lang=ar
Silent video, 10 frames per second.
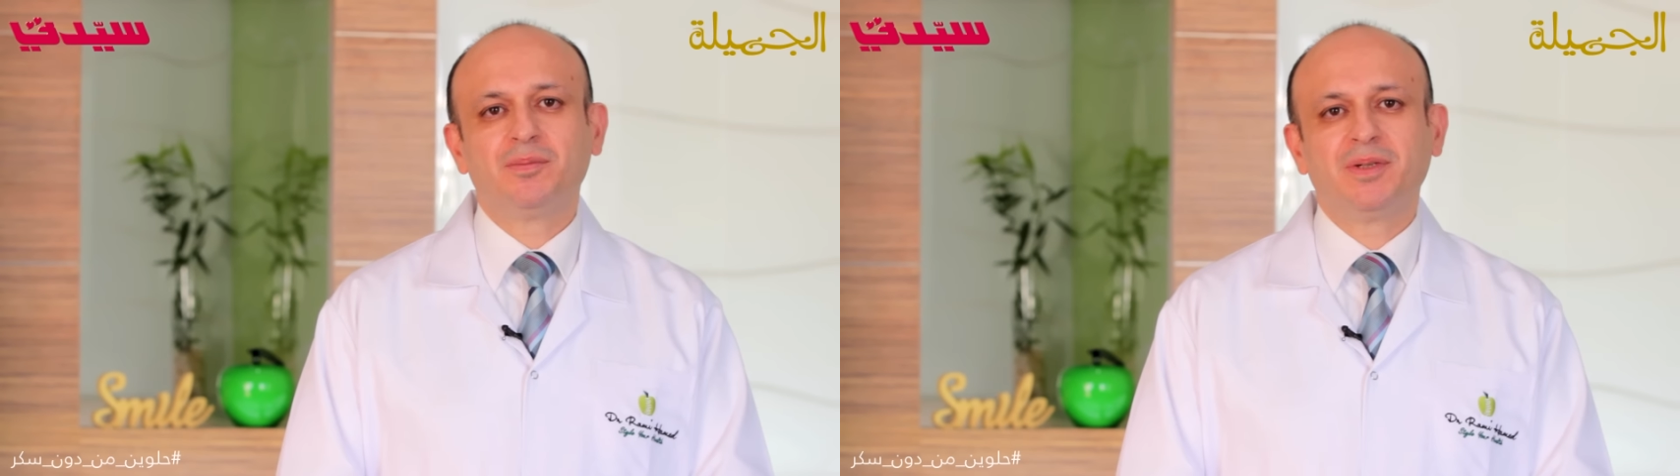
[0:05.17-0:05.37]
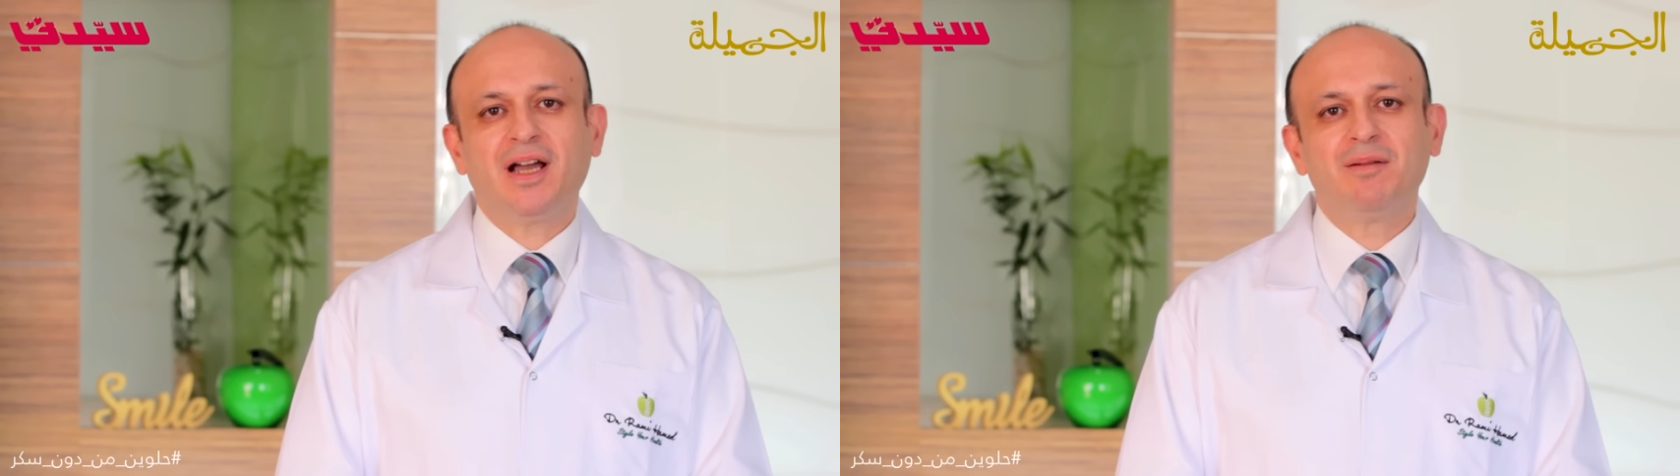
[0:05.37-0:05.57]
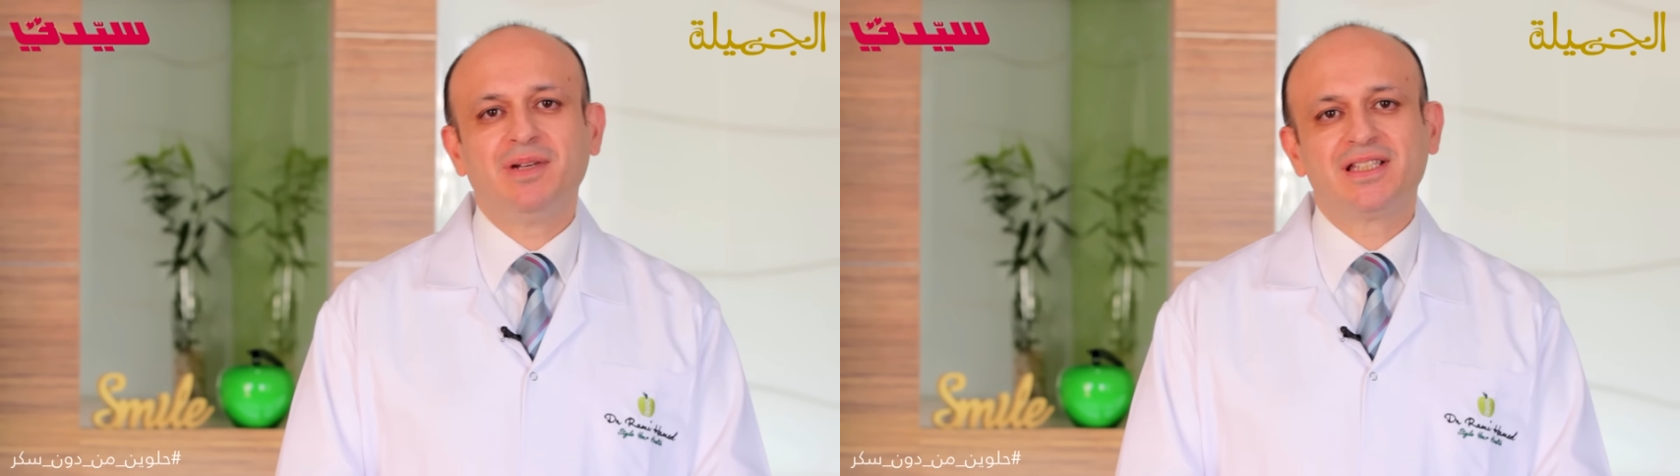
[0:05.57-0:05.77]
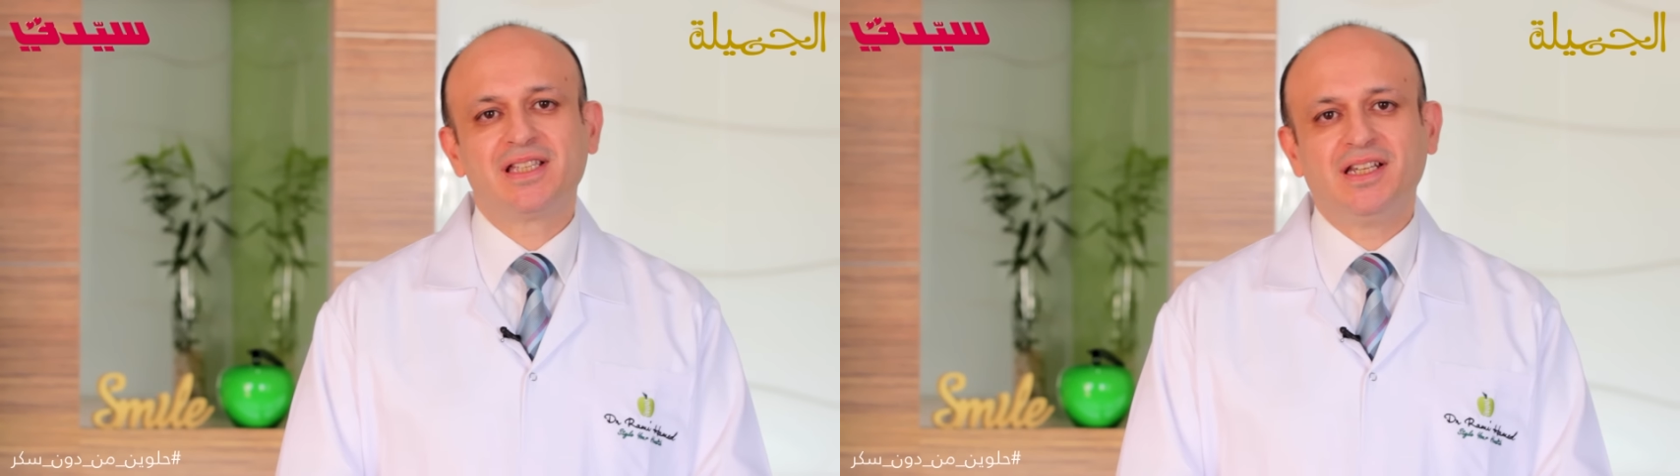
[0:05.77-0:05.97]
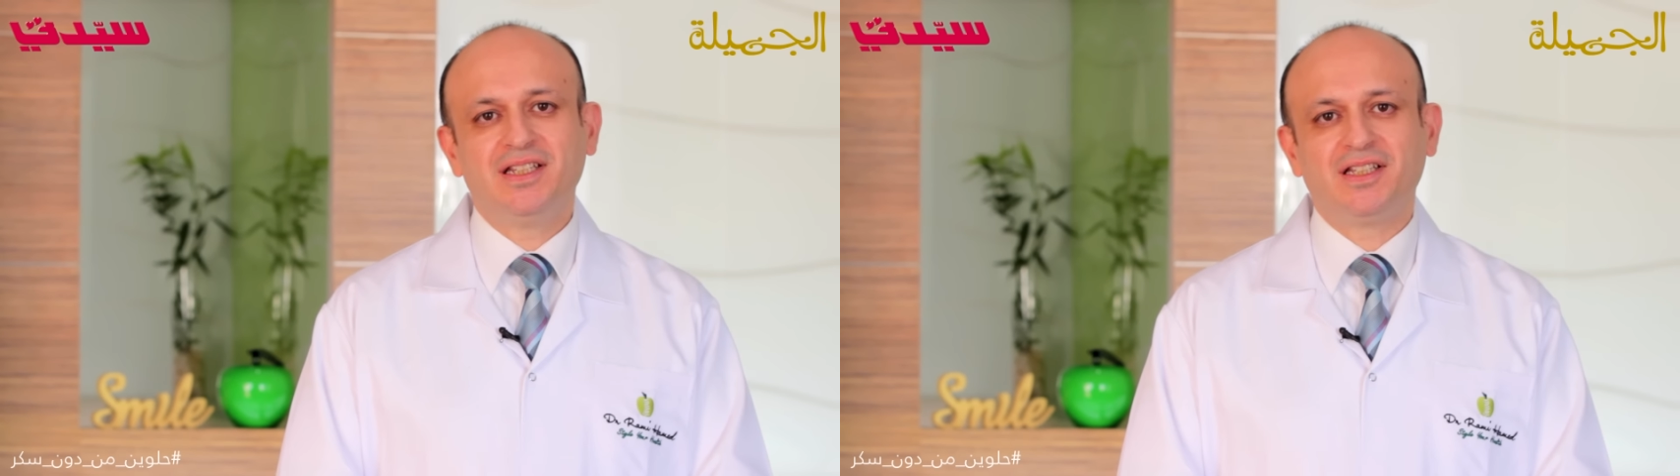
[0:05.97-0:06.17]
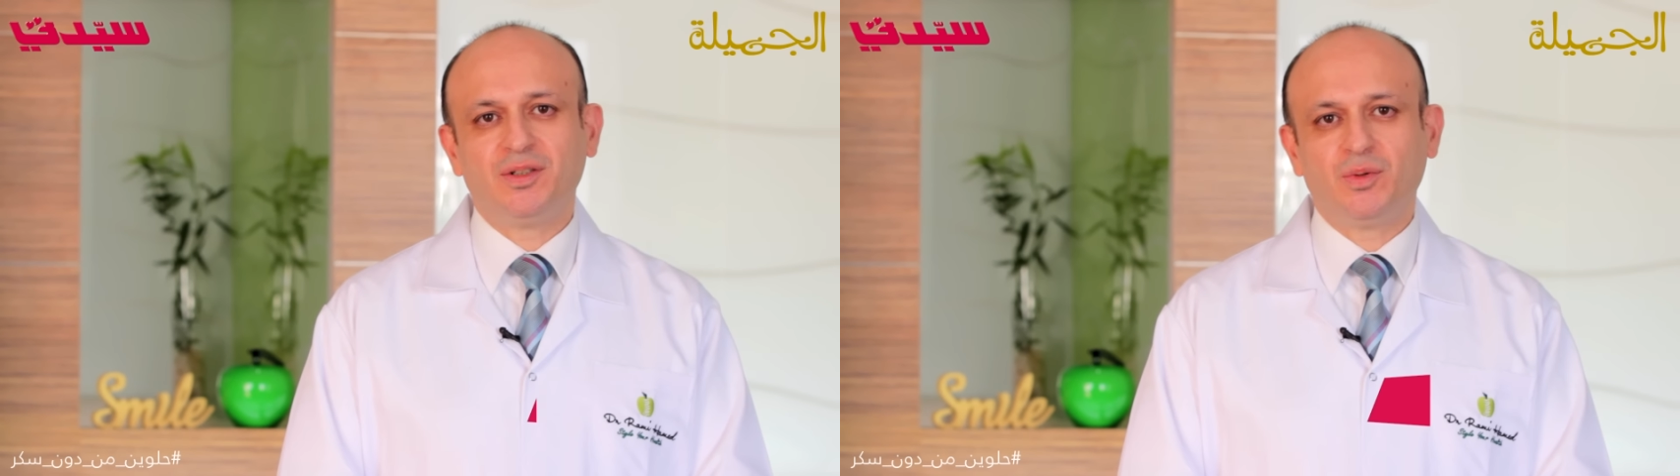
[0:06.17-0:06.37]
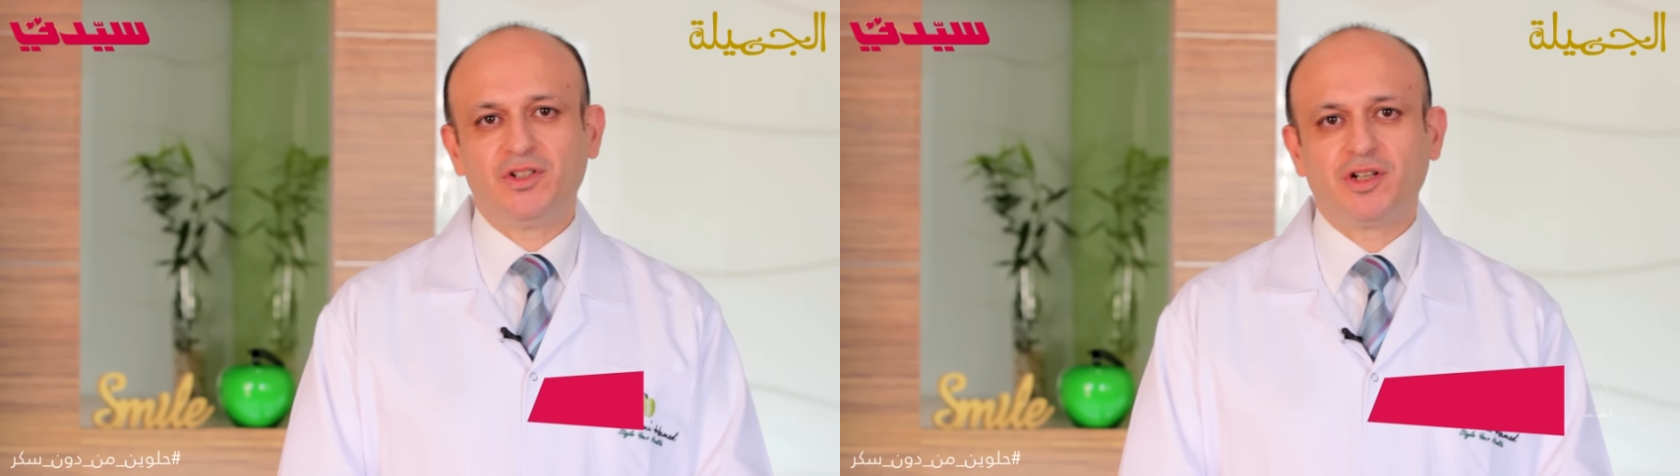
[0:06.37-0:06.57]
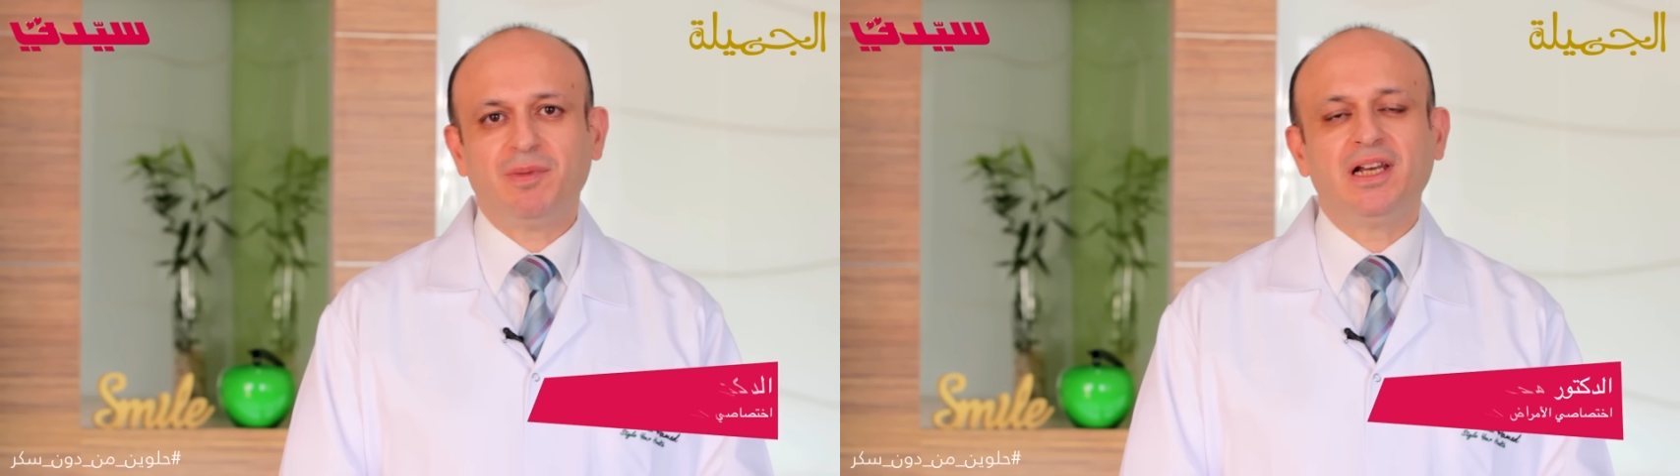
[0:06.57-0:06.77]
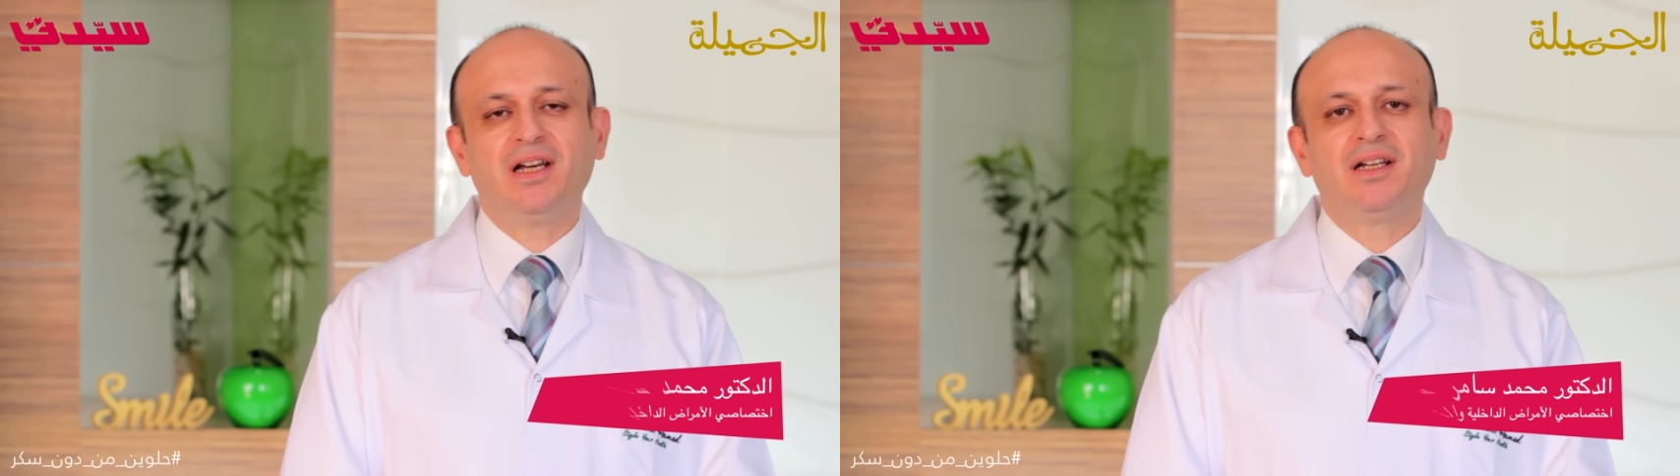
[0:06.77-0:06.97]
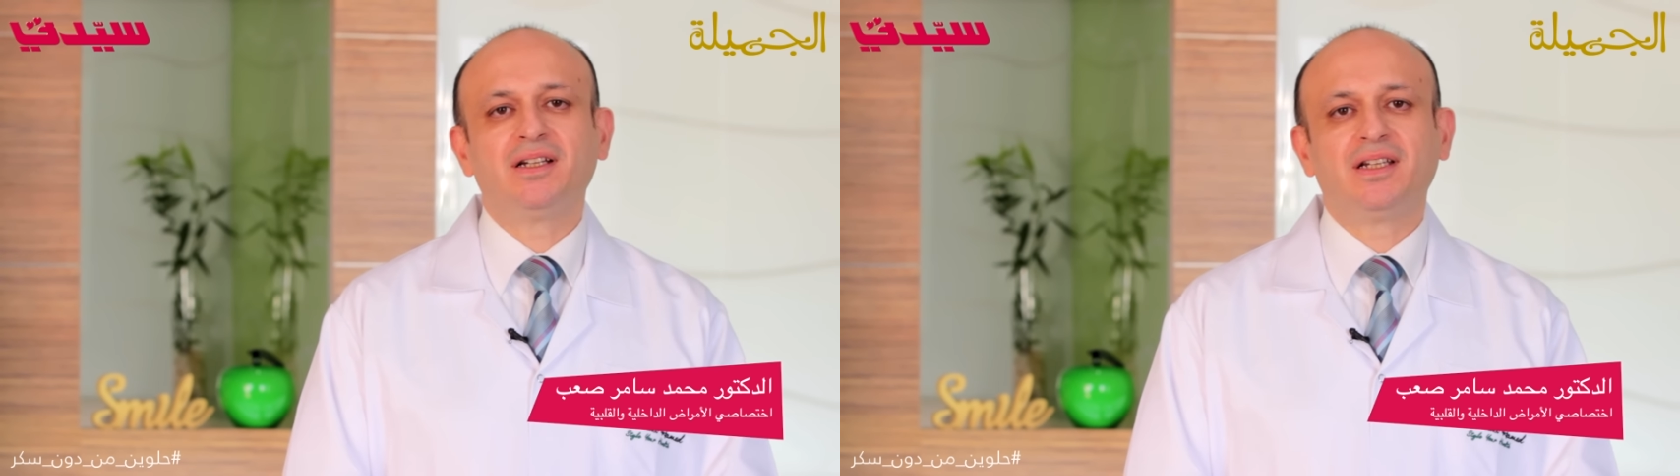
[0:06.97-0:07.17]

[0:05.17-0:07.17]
ضمن حملة سيدتي والجميلة